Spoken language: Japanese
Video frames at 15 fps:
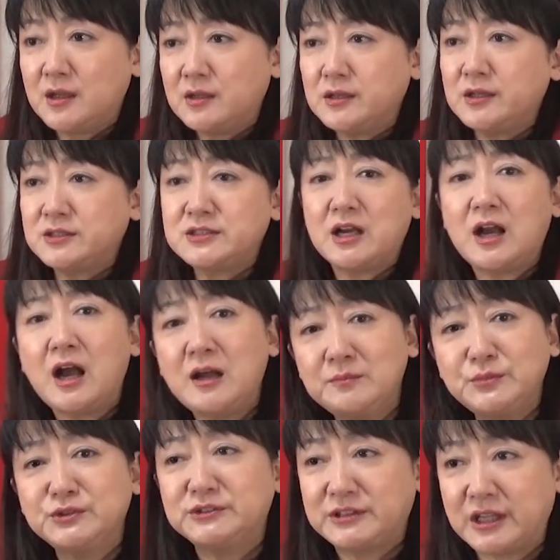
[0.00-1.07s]
えー、じゃあ半
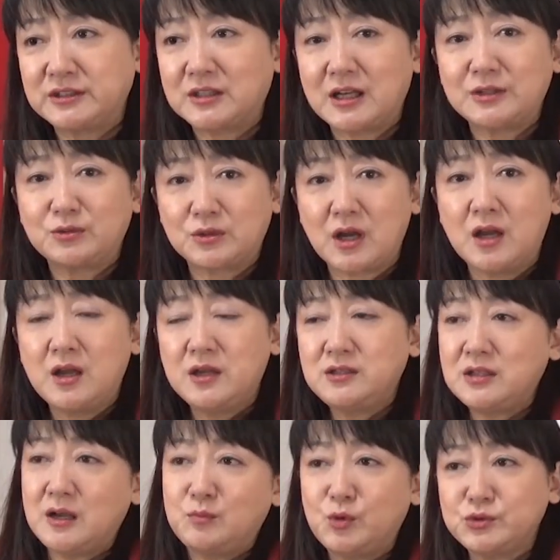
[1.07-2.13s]
分だったらとか
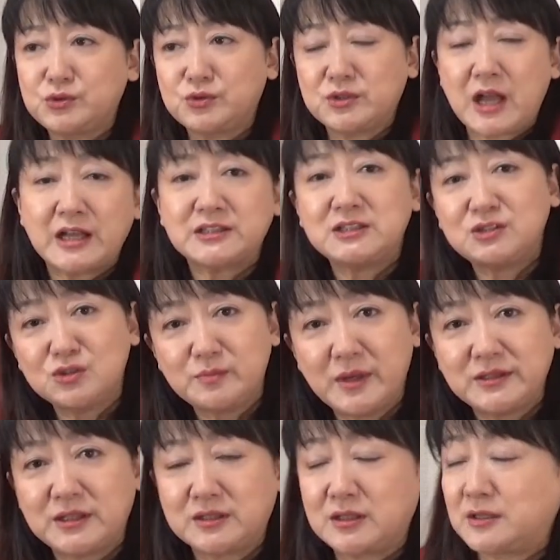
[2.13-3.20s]
いやもうちょっと80
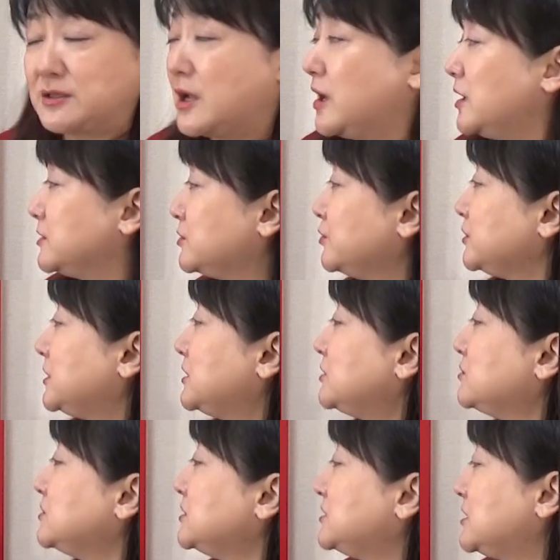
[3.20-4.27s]
万だったらそれを基
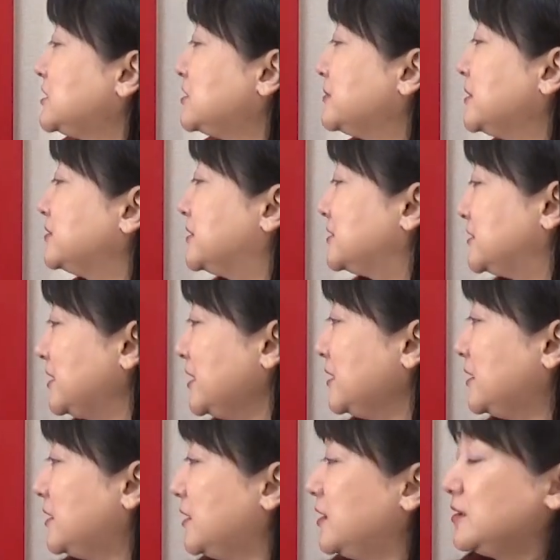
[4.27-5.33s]
準にしてしまうんですね
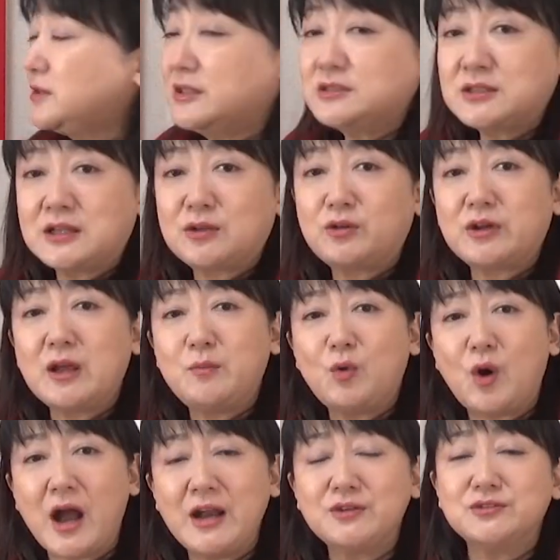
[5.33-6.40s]
ですからこれは
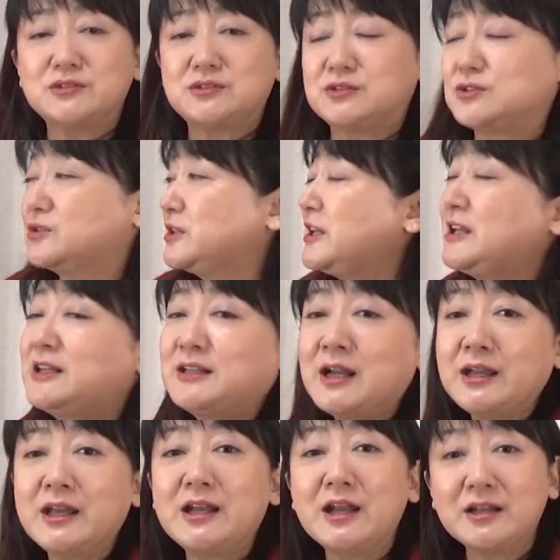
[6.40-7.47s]
もうある種引っ
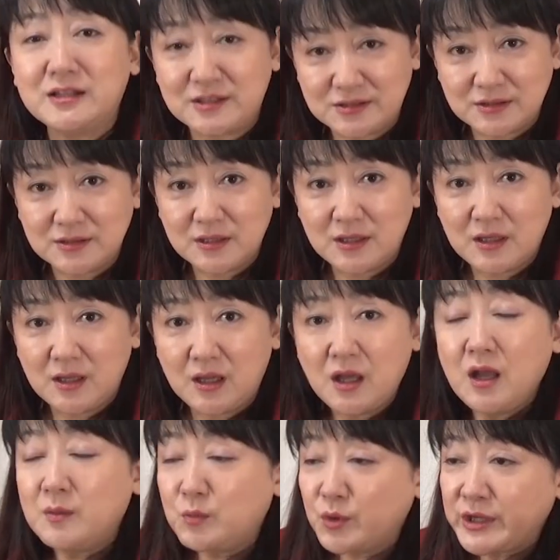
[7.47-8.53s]
掛けなんです
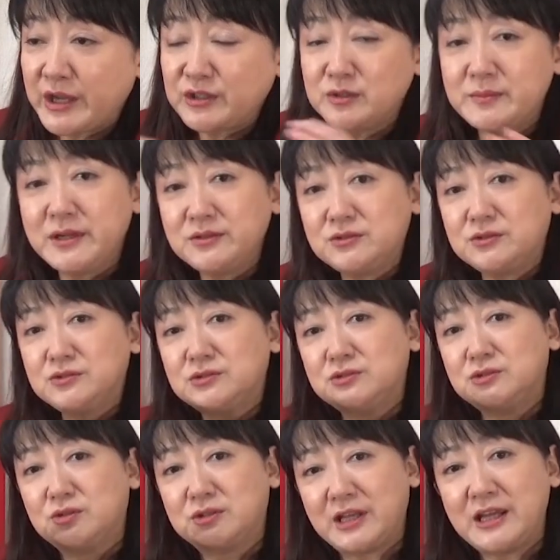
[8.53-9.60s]
500万という数
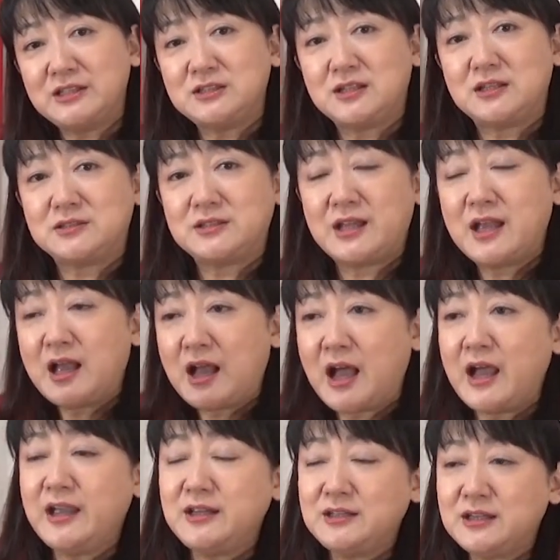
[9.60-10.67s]
字を出してですね
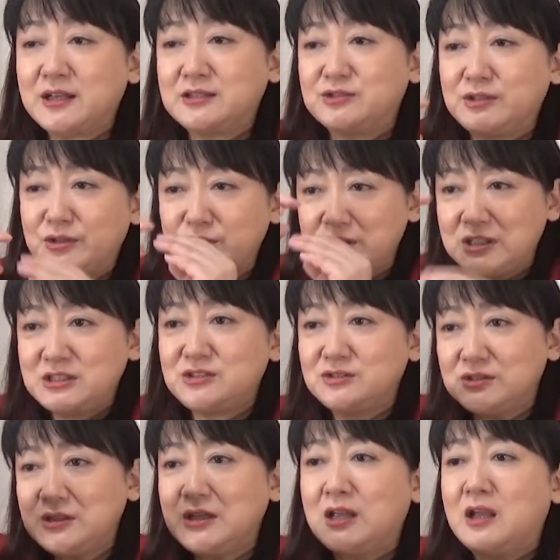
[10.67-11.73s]
相手がそれを基
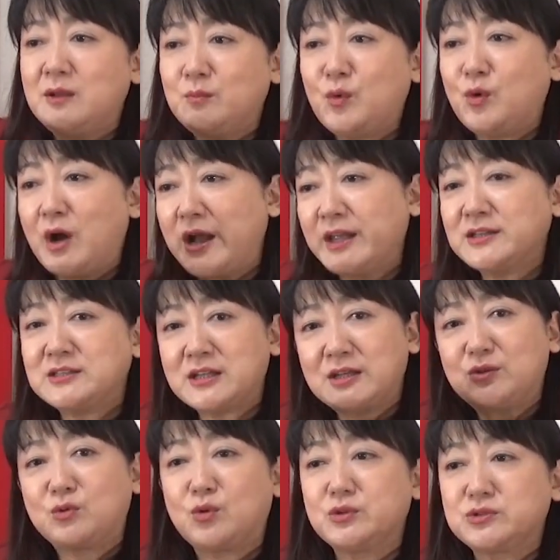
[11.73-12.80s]
準にもう上げ下げ
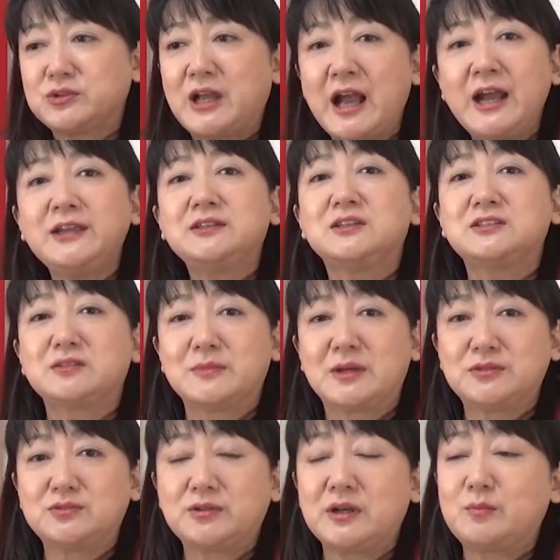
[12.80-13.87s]
の交渉に入ってしま
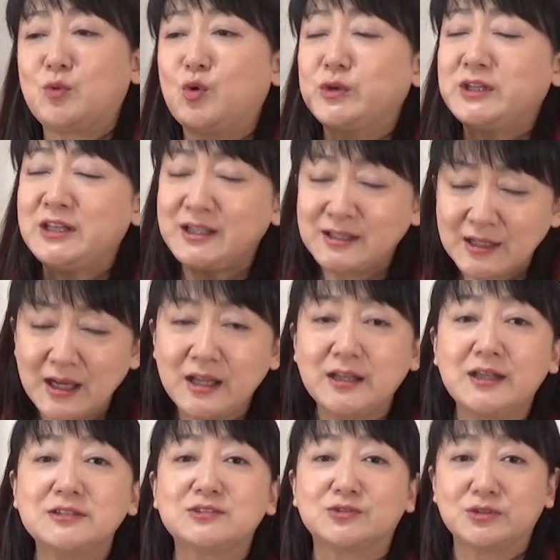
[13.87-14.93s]
うこれはもう引っ掛け
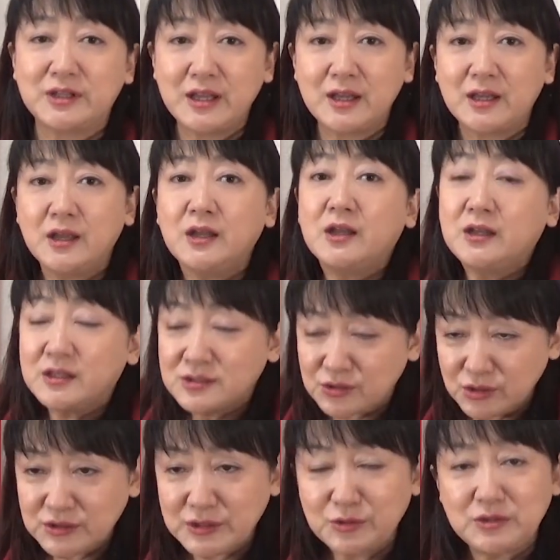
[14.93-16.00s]
ですので
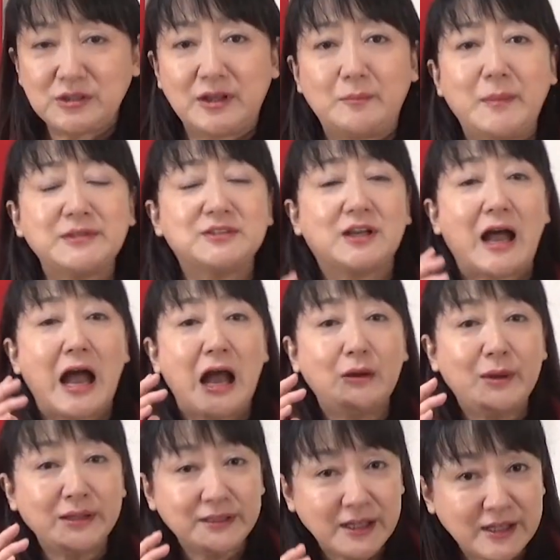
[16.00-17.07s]
そうした時にはまず慌
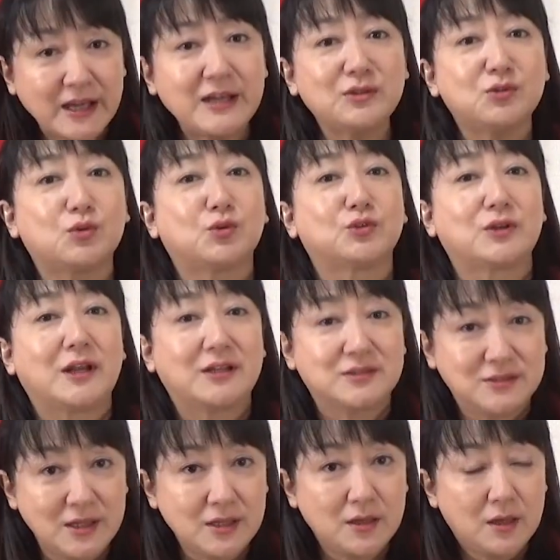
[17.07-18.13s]
てないということなんで
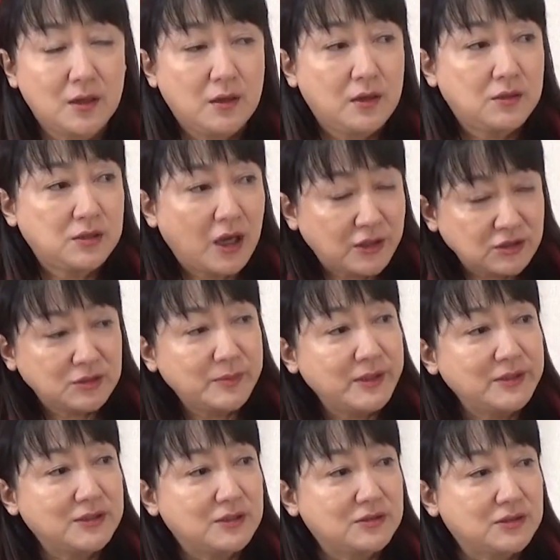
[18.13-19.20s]
すね100
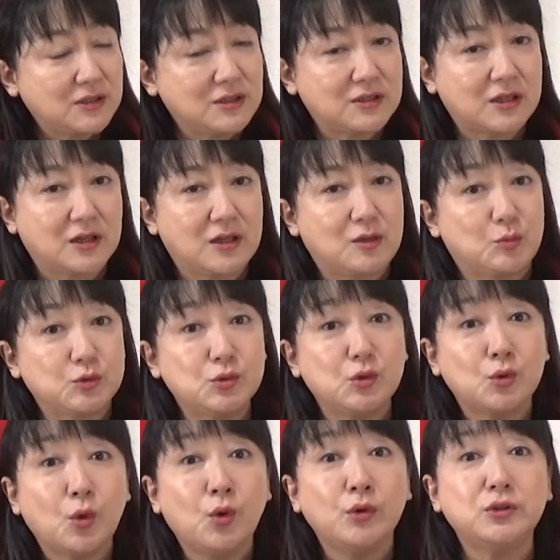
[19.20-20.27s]
万って言ってきたけれどもそ
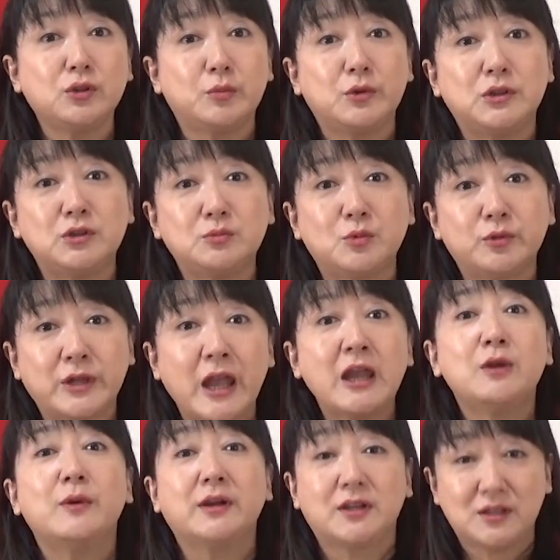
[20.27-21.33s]
の根拠も理由もな
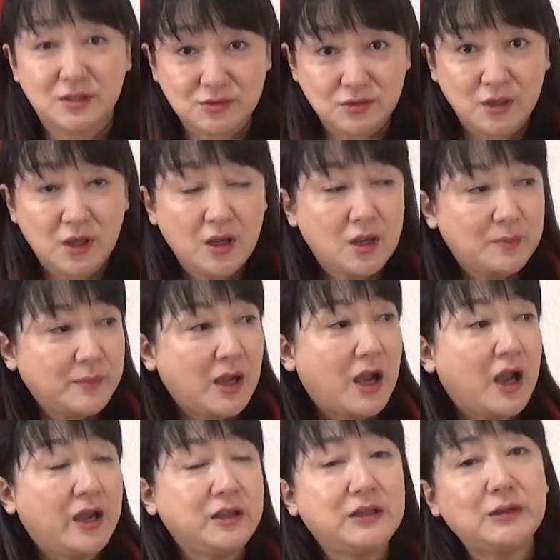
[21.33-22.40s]
いわけです、ま
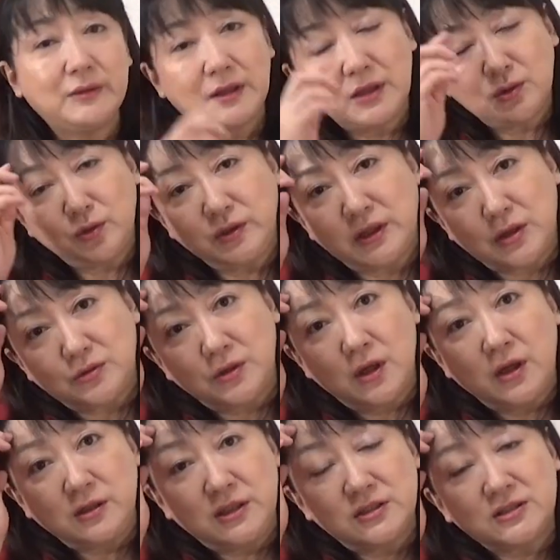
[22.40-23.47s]
あ、相手はとにかく
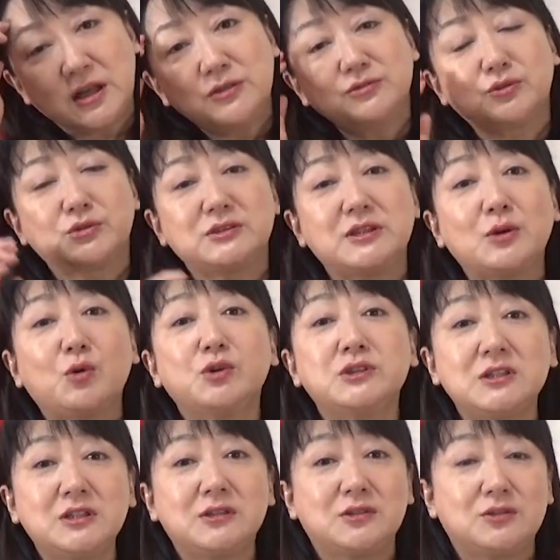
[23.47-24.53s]
ディスカウントしてほ
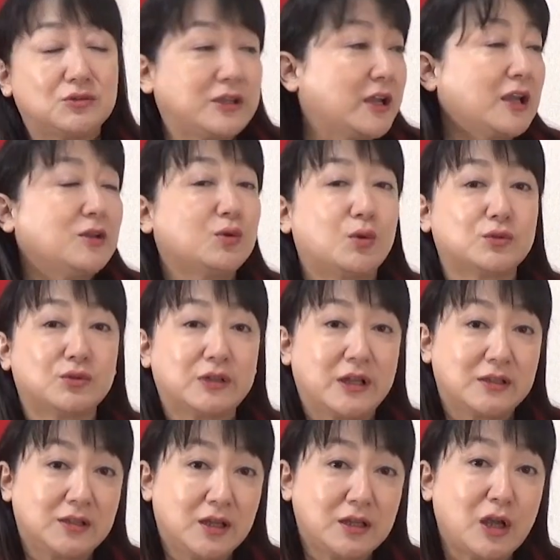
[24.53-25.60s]
しいっうだけのことな
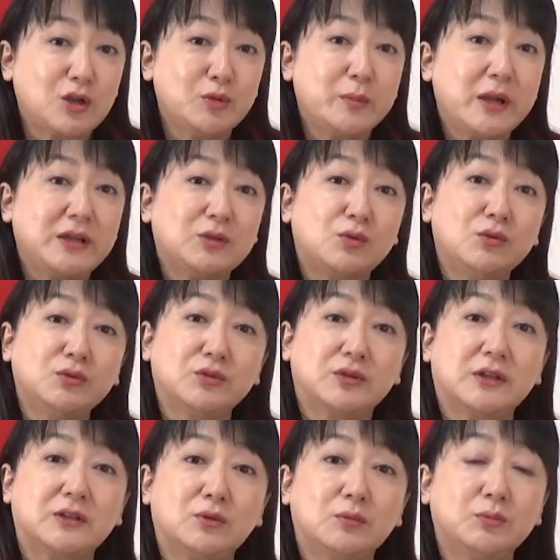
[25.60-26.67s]
んで100倍の根拠
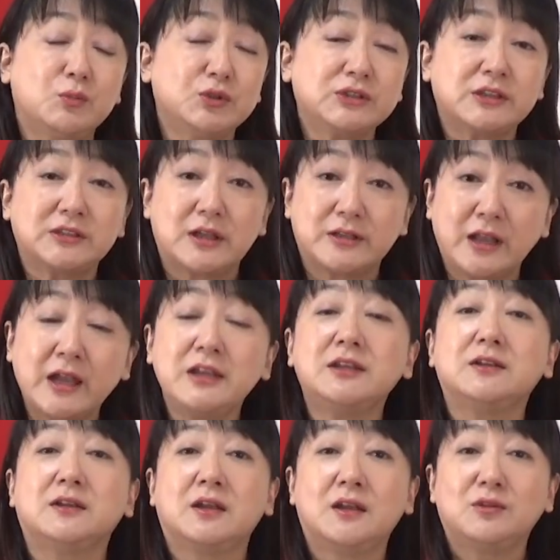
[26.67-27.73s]
なんてもしかしたらな
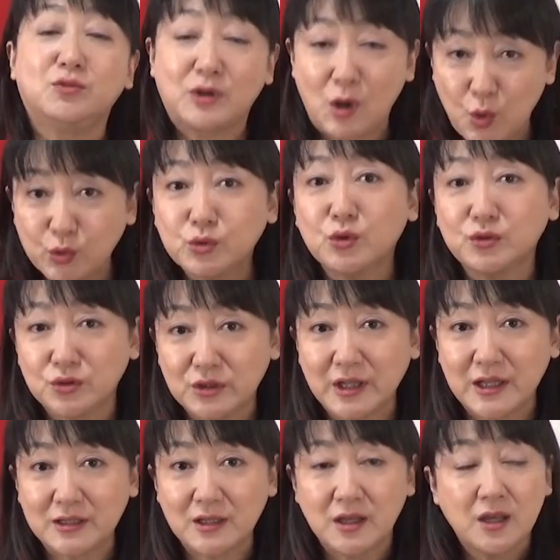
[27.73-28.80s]
いのがほとんどな
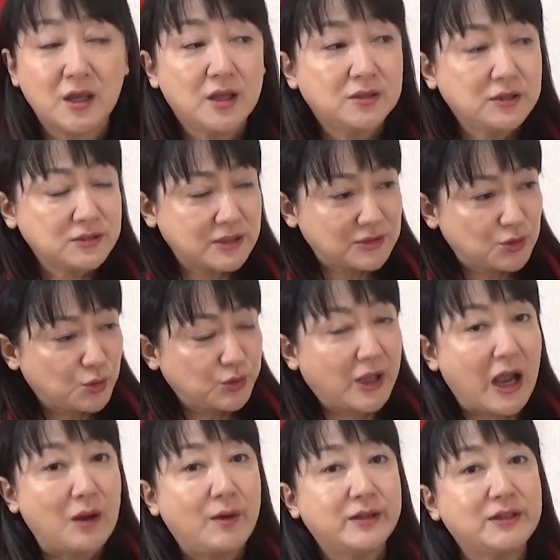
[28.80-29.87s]
んでですからそこで
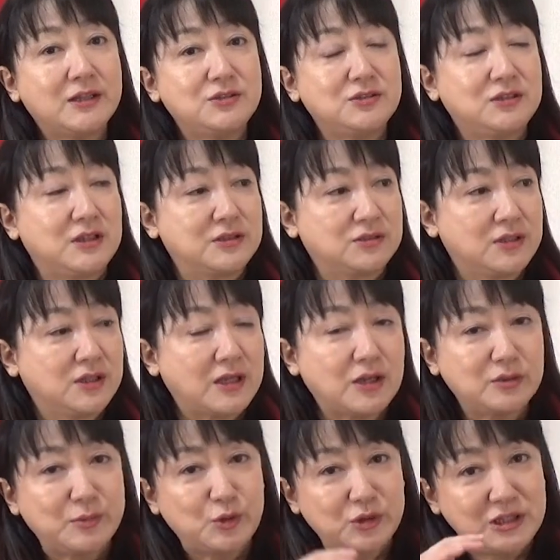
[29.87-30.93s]
慌てずにですね
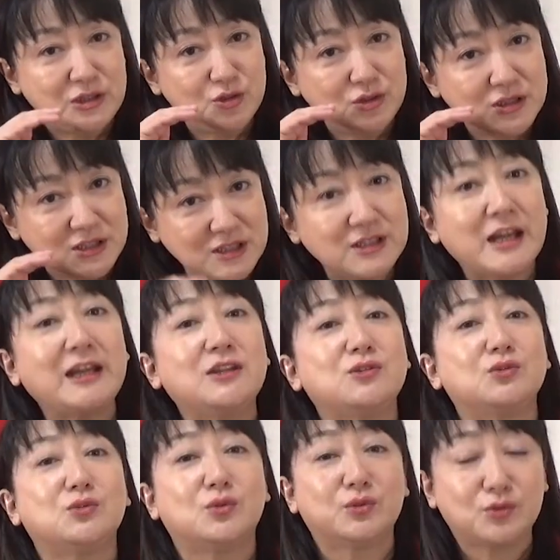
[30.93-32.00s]
100万を基準にしない
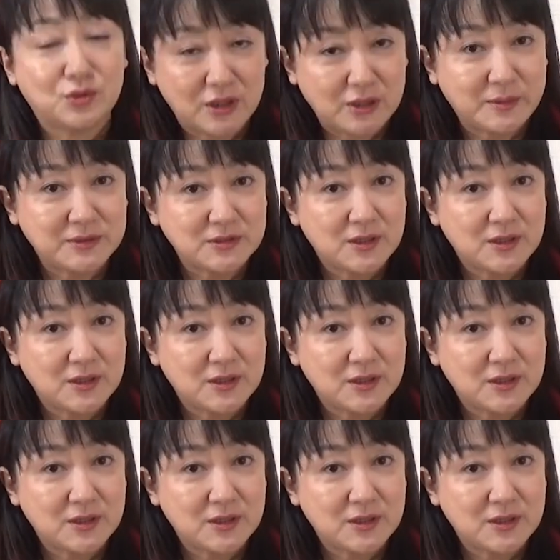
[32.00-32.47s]
ということになります